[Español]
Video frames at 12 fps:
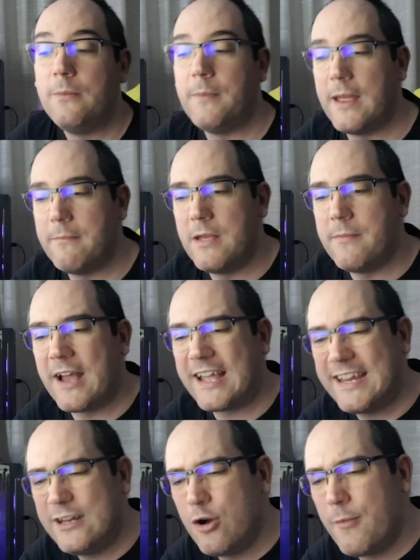Eh, me
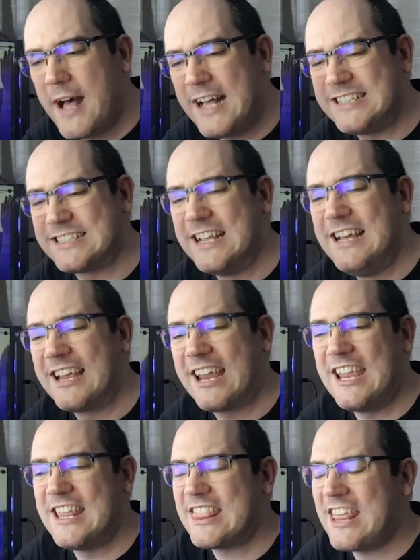imagino más
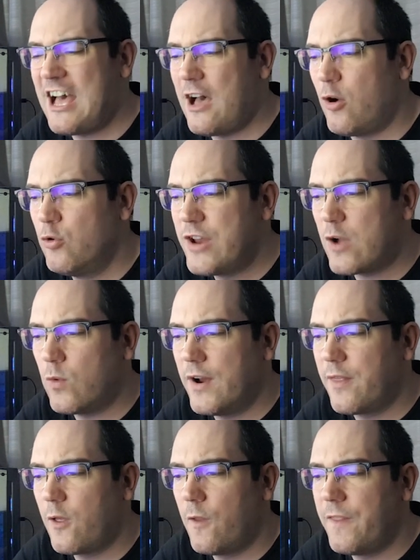quizá un
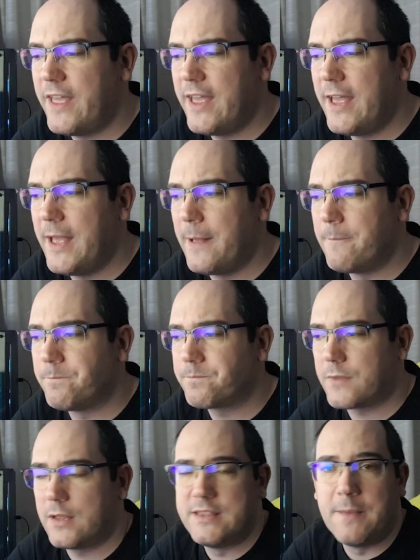acuerdo de,
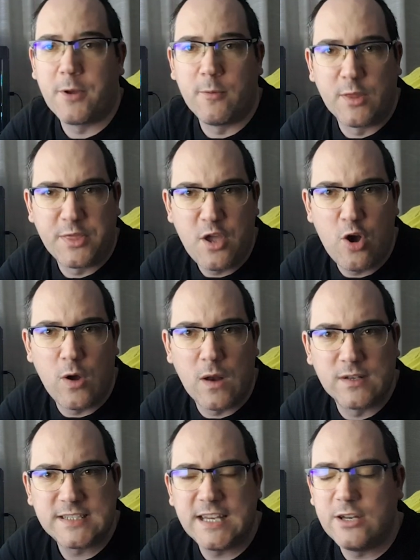de promoción o
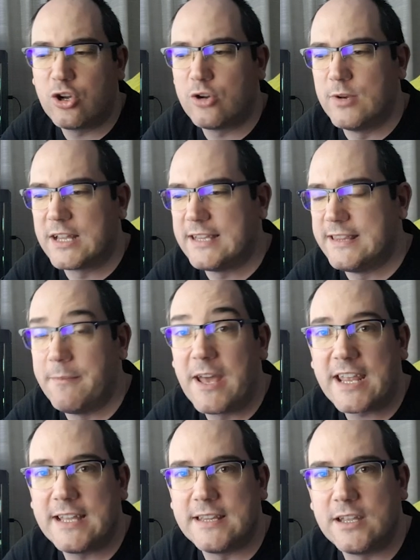algo así, ¿no? Como el que de
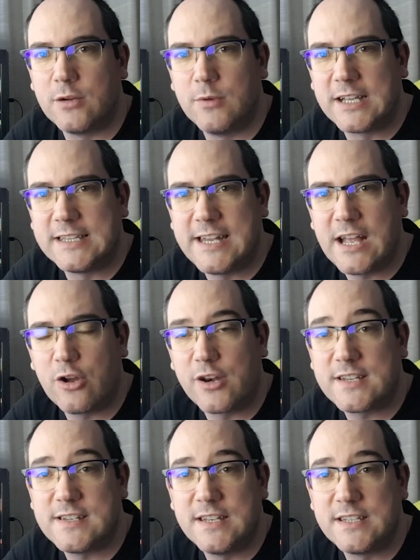marketing, como el que tenían con
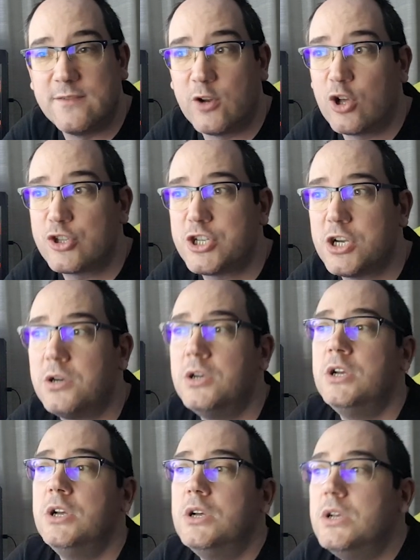Resident Evil 8.
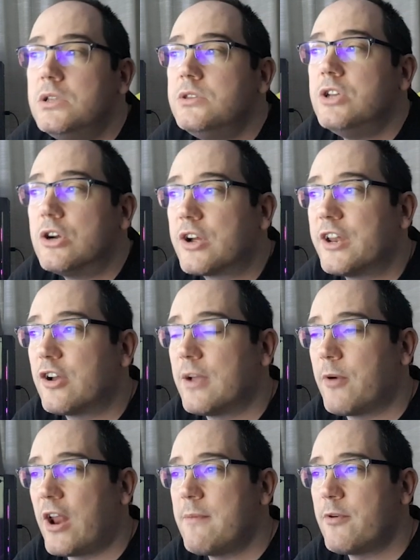Yo creo que
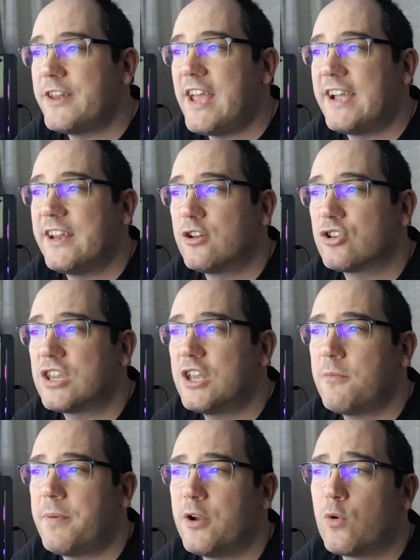por ahí podrían ir los
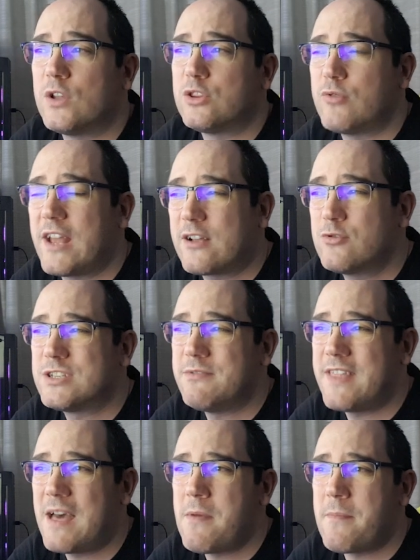tiros, pero en cuanto a una
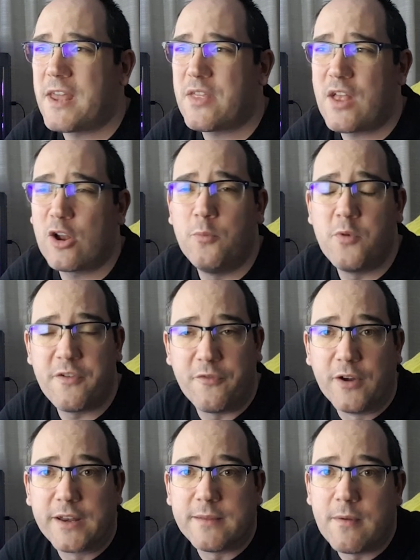exclusividad me parece algo muy
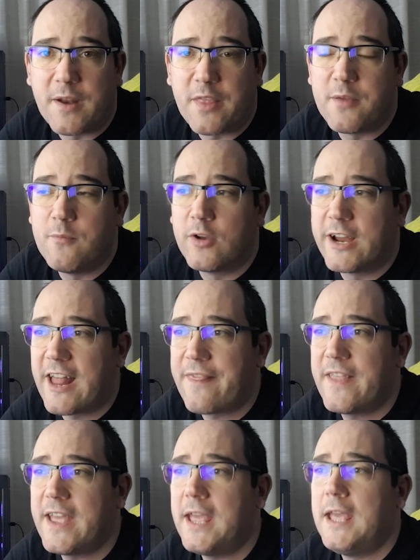fuerte, me parece muy
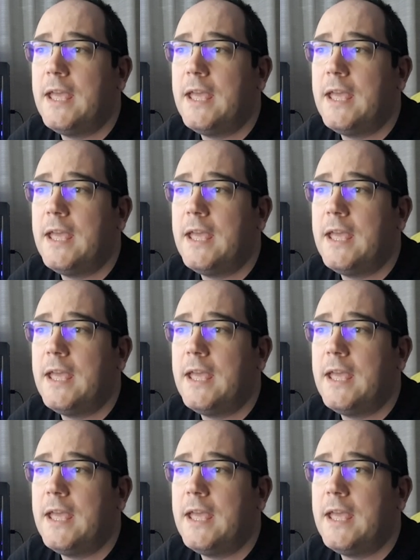grande